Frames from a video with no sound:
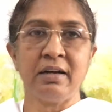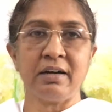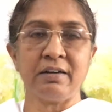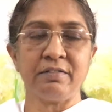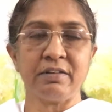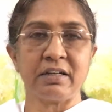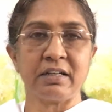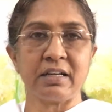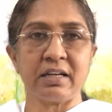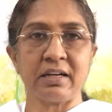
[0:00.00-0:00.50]

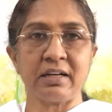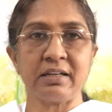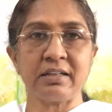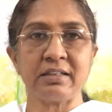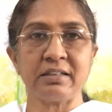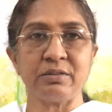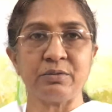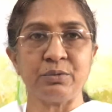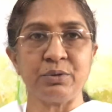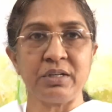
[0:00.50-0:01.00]
அவர்
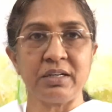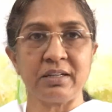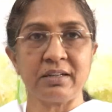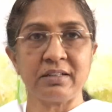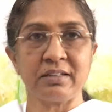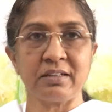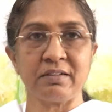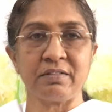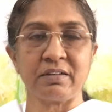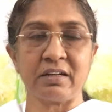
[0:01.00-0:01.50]
யார்
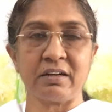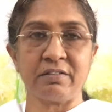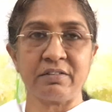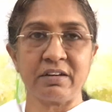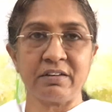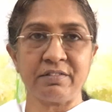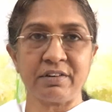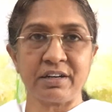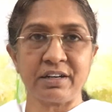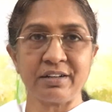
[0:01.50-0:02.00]
உயர்ந்தவர்
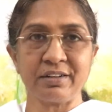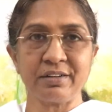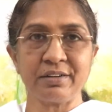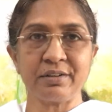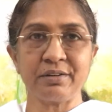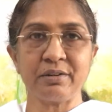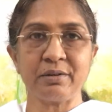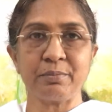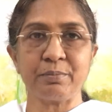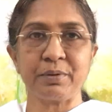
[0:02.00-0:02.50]
அவரை
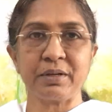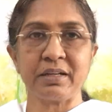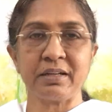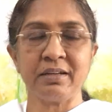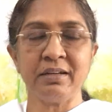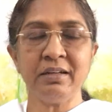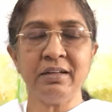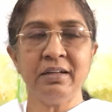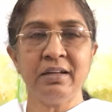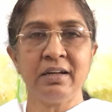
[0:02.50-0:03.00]
வணங்குறோம்
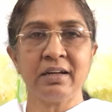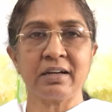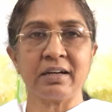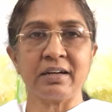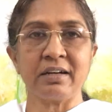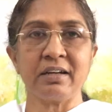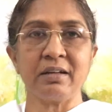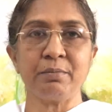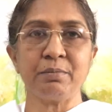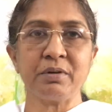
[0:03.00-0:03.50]
அப்படின்னா
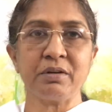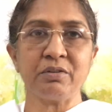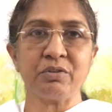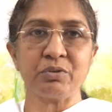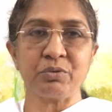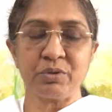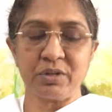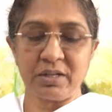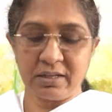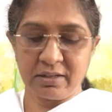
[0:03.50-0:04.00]
கண்டிப்பாக
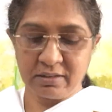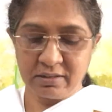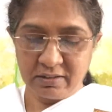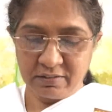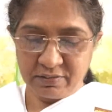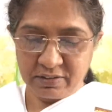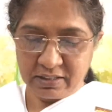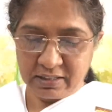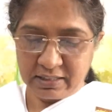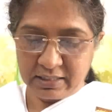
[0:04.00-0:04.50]
அவர்
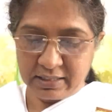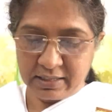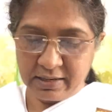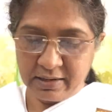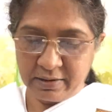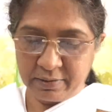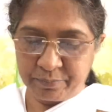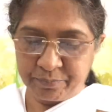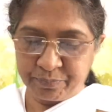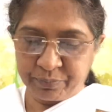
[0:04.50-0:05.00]
உயர்ந்தவர்
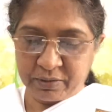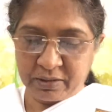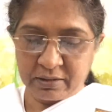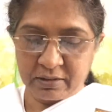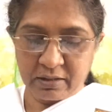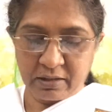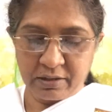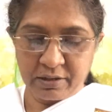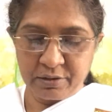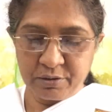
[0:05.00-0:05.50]
இல்லையா
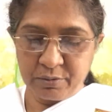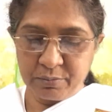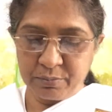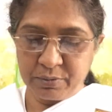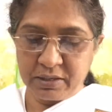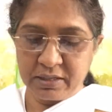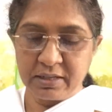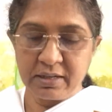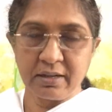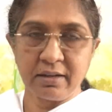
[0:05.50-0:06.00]

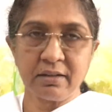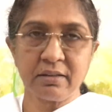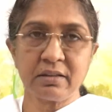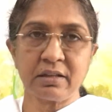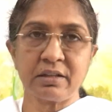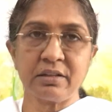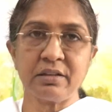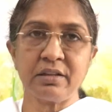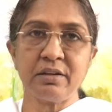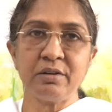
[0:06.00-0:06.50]
தாயும் நீயே
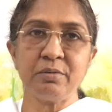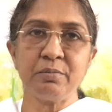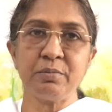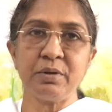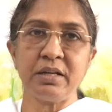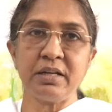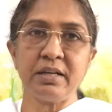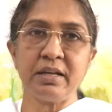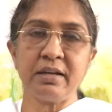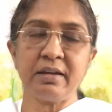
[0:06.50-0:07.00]
தந்தையும்
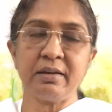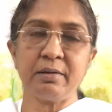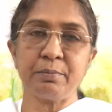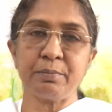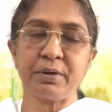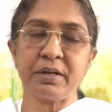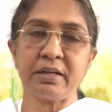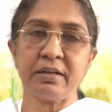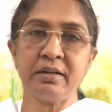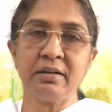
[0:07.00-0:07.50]
நீயே
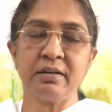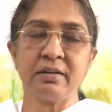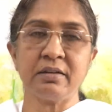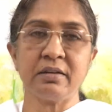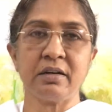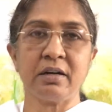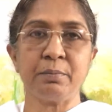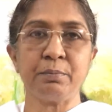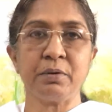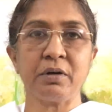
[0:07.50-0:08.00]
அப்படின்னா
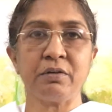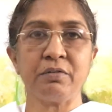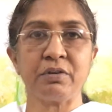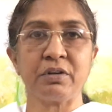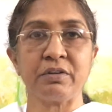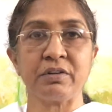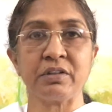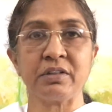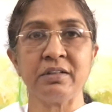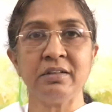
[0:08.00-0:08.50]
அப்போ
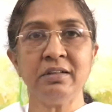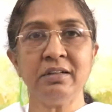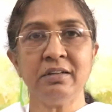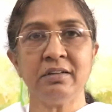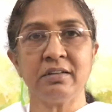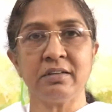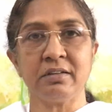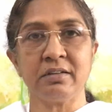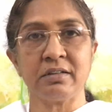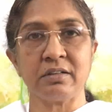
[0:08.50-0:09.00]
அவர் வந்து
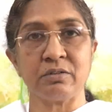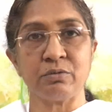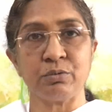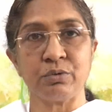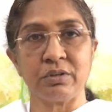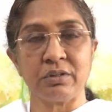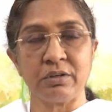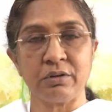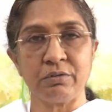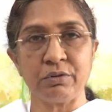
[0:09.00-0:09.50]

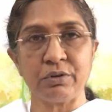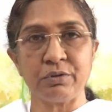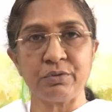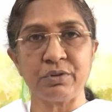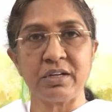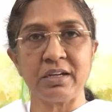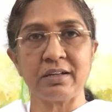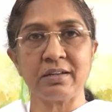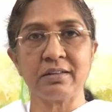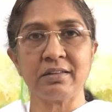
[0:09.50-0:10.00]
எவ்வளோ
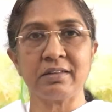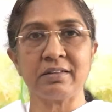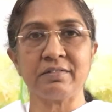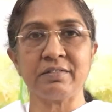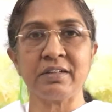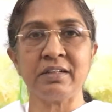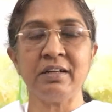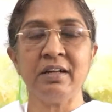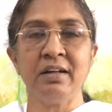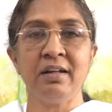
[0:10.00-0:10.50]

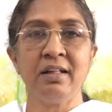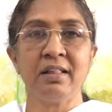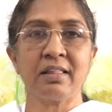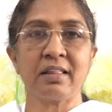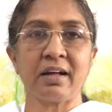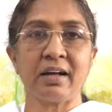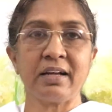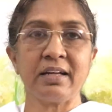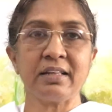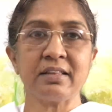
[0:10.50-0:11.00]
உயர்ந்தவர்
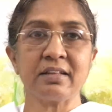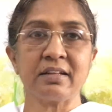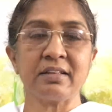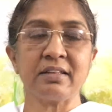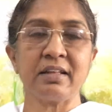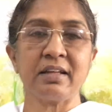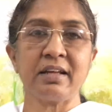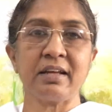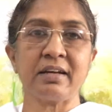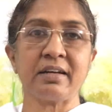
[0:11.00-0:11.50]
தாய்
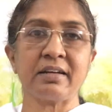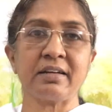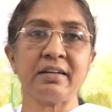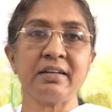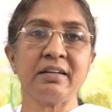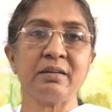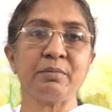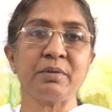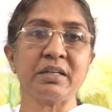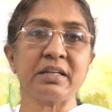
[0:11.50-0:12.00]

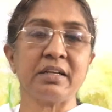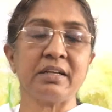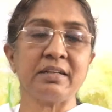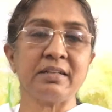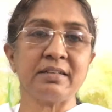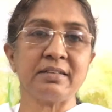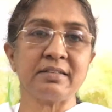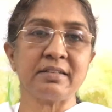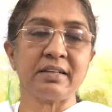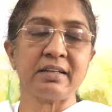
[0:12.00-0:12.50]
தந்தையாக நமக்கு
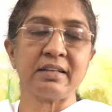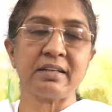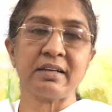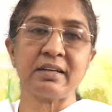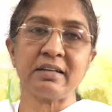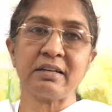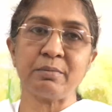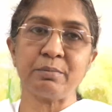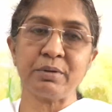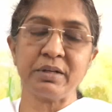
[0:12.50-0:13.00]
என்ன
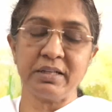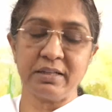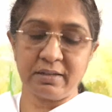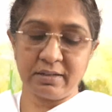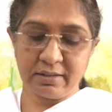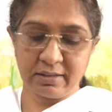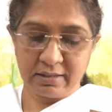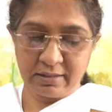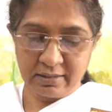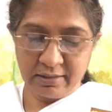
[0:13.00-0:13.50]
செய்கிறார்
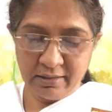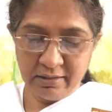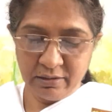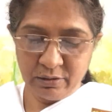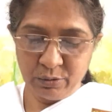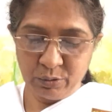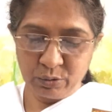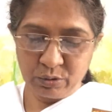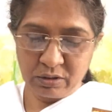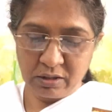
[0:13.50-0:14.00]
அப்படின்றதெல்லாம்
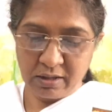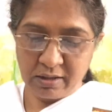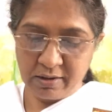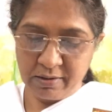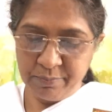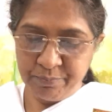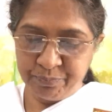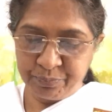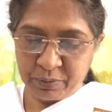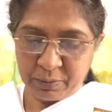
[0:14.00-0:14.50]

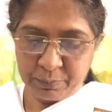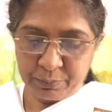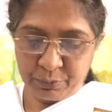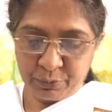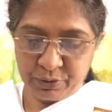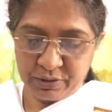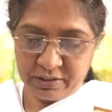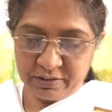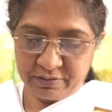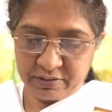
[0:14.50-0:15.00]
யுக்தியாக
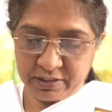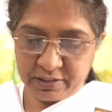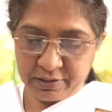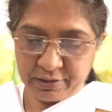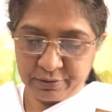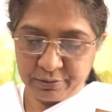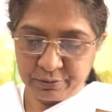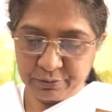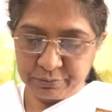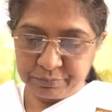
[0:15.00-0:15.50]
புரிய
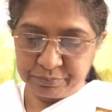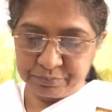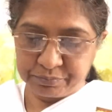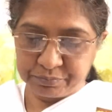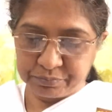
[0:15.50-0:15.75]
வைக்கணும்